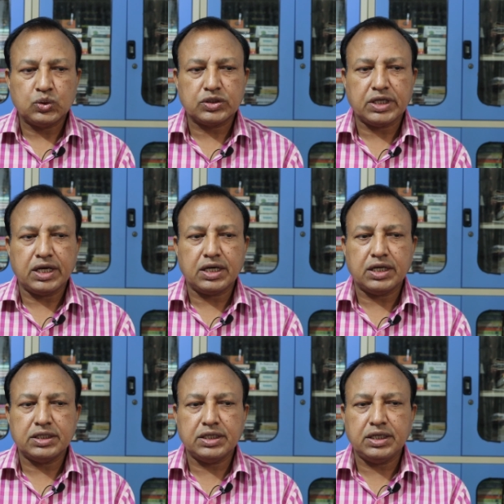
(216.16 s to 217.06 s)
तो तय
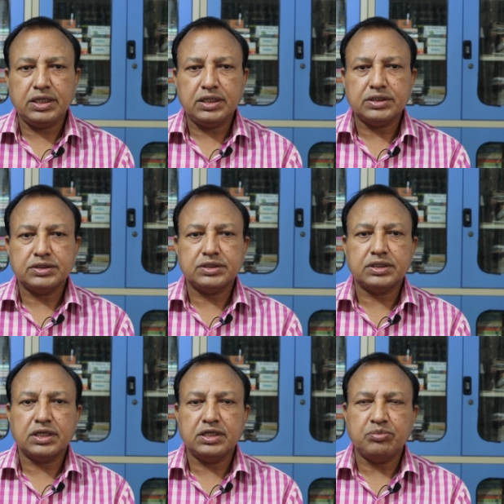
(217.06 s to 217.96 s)
खाने
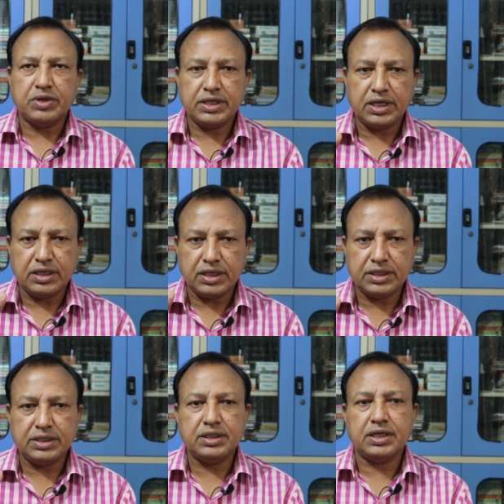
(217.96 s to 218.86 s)
जनरली बढ़िया
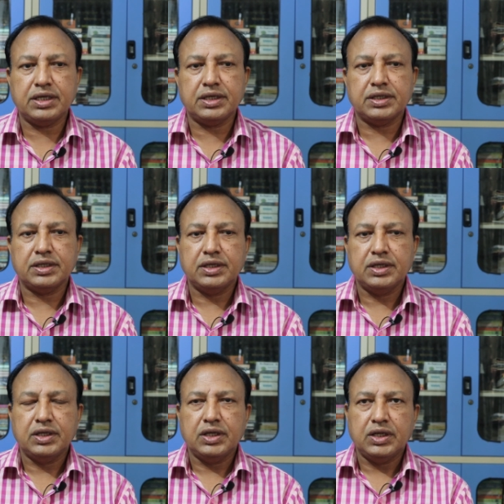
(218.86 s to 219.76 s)
नहीं हैं
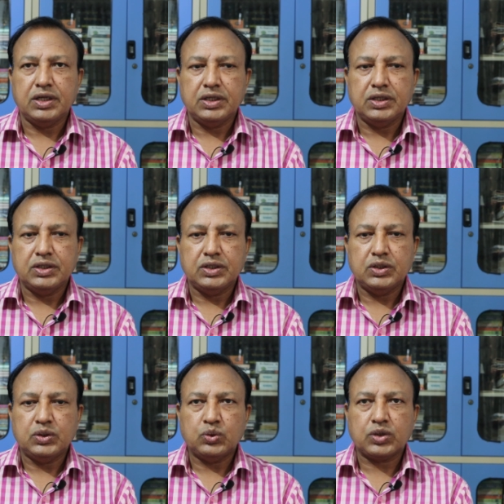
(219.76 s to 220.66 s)

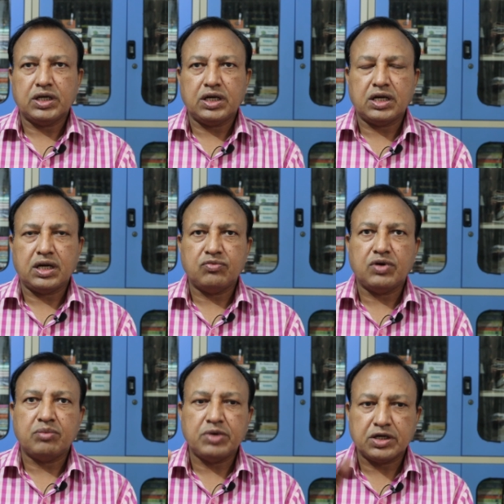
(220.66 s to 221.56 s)
ओके अगर आप
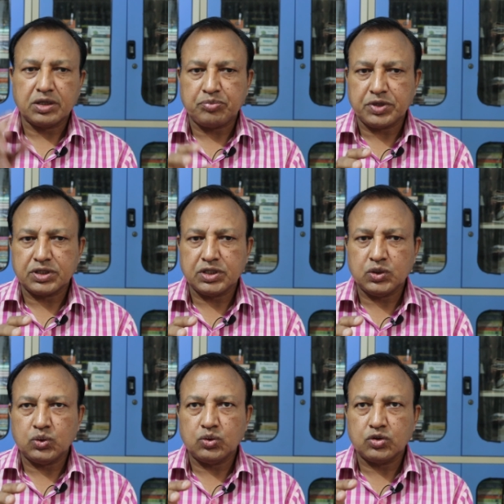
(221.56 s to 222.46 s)
वहाँ बैठ के
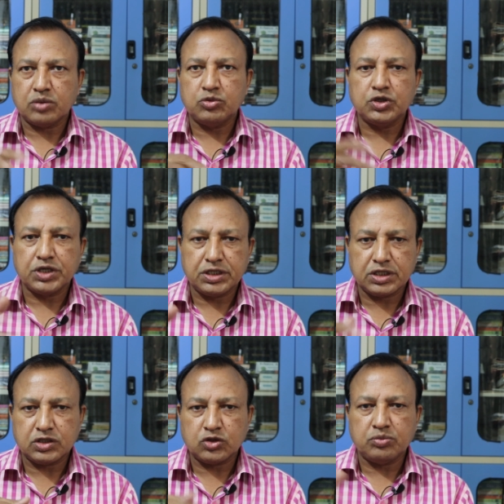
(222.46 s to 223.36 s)
पढ़ते हो
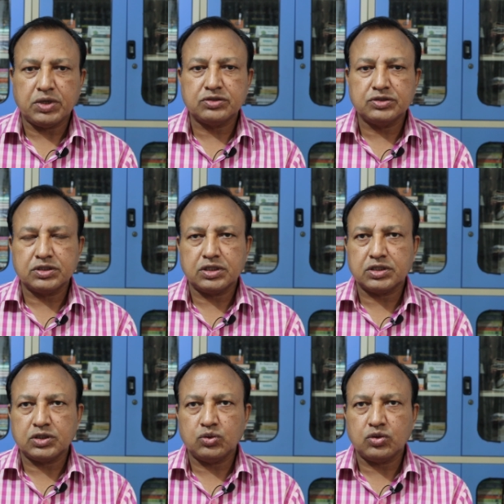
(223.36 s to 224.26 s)
कम्युनिकेट करते हो बातचीत
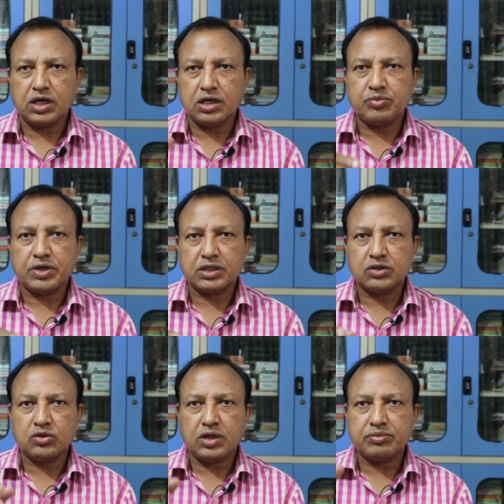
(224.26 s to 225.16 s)
करते हो खाना
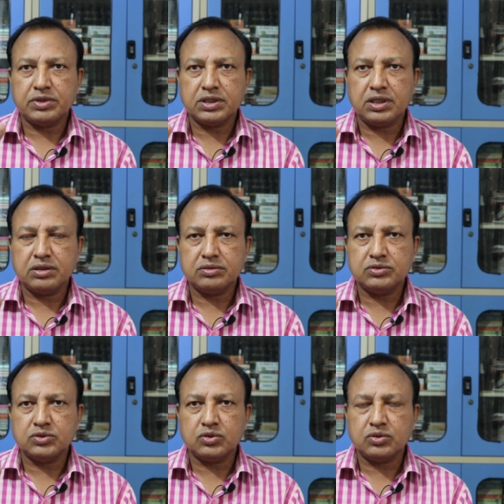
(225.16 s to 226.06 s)
पकाते हो आप देखना
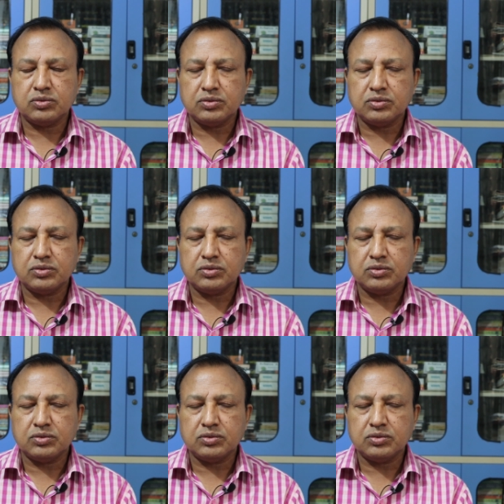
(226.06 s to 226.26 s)
जो